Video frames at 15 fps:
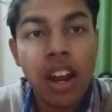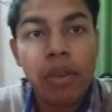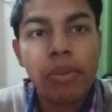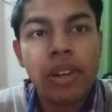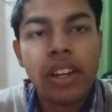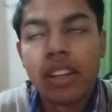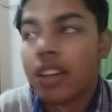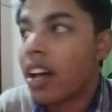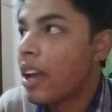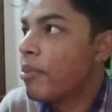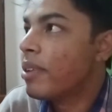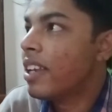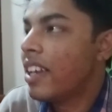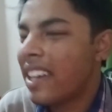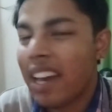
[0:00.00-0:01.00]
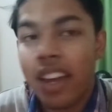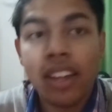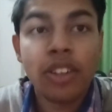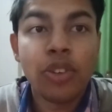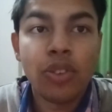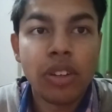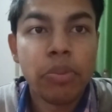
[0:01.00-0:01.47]
गर्म ले गर्मी ले रहे
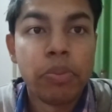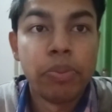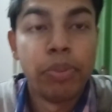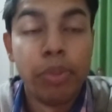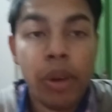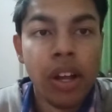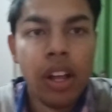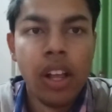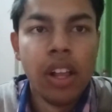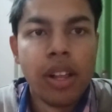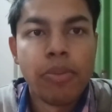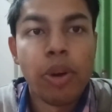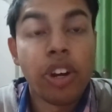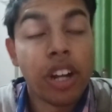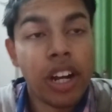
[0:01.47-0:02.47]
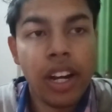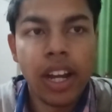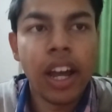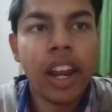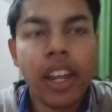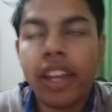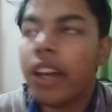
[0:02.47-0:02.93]
हैं क्योंकि बहुत ठंड
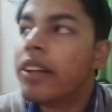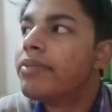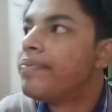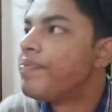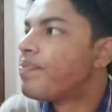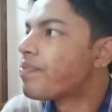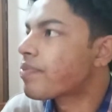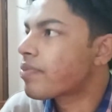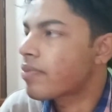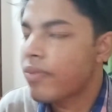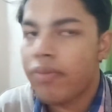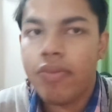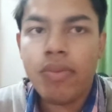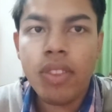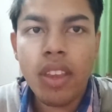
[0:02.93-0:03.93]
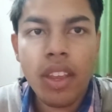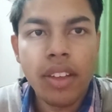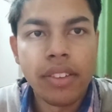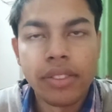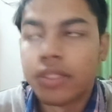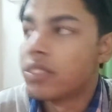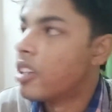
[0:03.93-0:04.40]
लग रही है
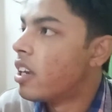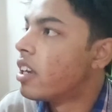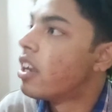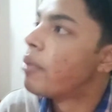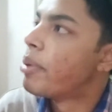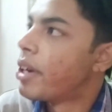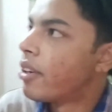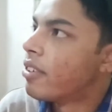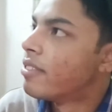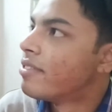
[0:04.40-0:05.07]
जल्दी लपेटो